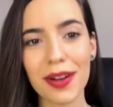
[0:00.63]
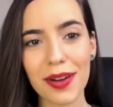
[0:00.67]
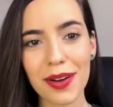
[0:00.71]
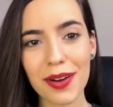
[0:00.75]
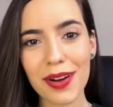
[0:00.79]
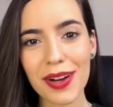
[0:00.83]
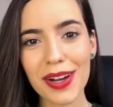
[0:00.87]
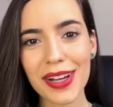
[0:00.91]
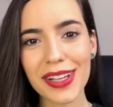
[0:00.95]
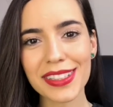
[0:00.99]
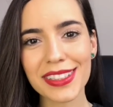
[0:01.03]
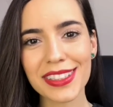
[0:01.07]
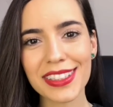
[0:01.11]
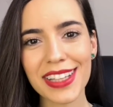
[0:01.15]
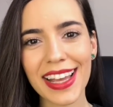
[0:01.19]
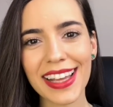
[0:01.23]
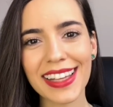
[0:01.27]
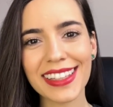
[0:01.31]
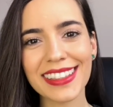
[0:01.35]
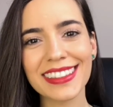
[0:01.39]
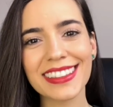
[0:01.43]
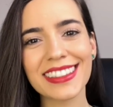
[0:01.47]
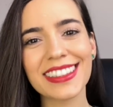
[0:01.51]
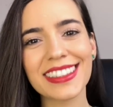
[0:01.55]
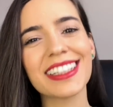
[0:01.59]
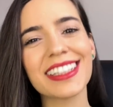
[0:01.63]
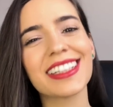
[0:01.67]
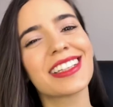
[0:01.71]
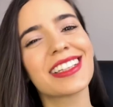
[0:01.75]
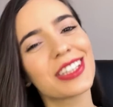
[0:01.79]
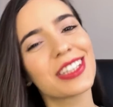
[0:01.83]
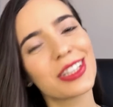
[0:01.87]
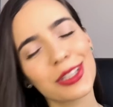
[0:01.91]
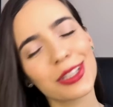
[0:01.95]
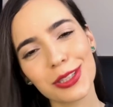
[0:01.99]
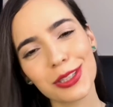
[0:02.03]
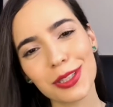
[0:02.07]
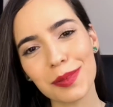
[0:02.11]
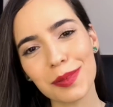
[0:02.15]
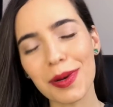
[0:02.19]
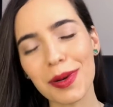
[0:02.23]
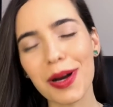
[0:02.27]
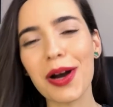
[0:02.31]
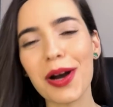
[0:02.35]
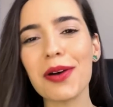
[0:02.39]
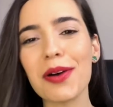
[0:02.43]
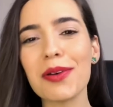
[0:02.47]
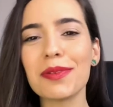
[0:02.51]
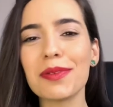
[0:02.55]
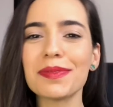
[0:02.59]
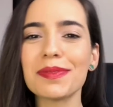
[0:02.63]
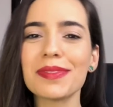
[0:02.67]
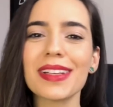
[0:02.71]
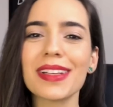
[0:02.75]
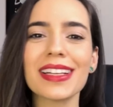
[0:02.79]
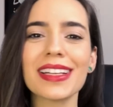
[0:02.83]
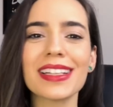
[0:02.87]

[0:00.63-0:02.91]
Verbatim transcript: Oi, gente, tudo bom?